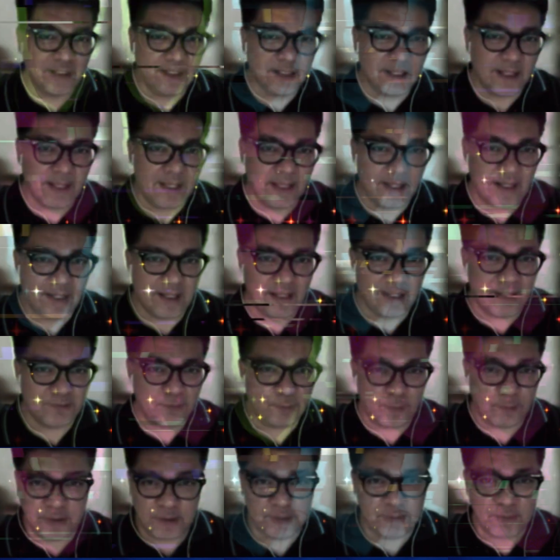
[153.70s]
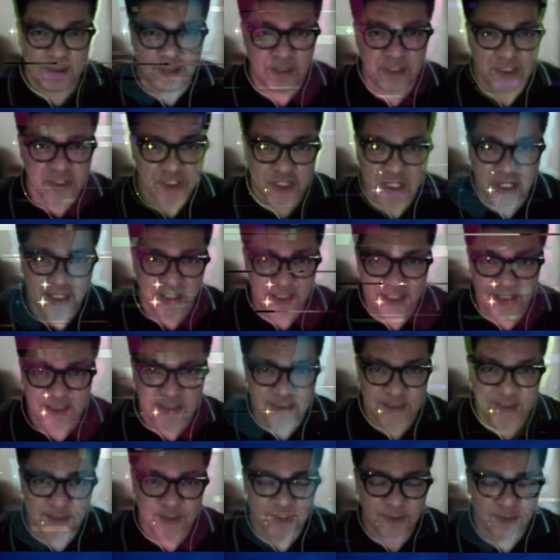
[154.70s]
Kaya if you want to speak in
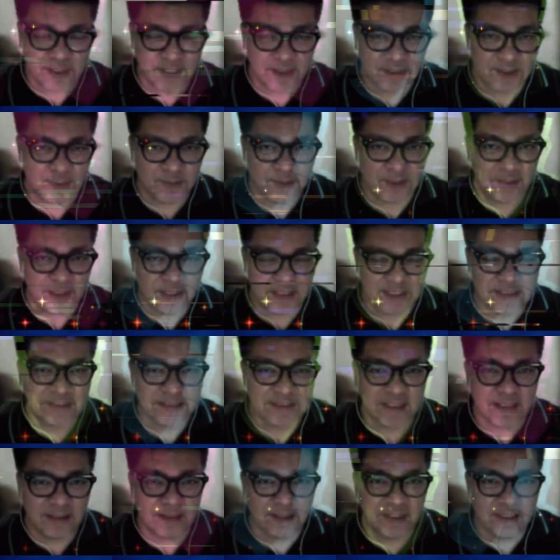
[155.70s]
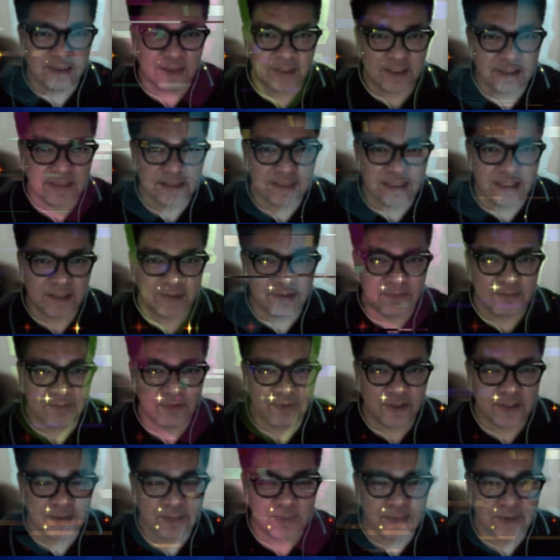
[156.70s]
Chinese, you can you can instantly translate yung
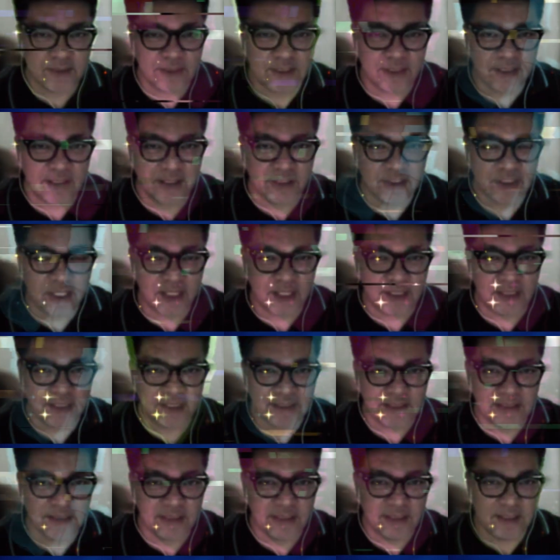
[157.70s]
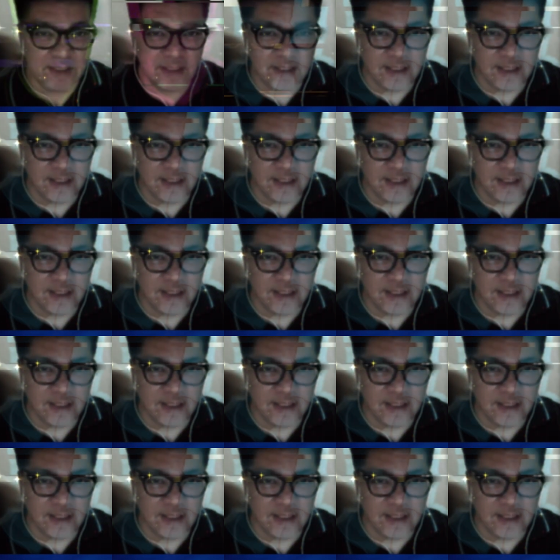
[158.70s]
voice mo sa Chinese.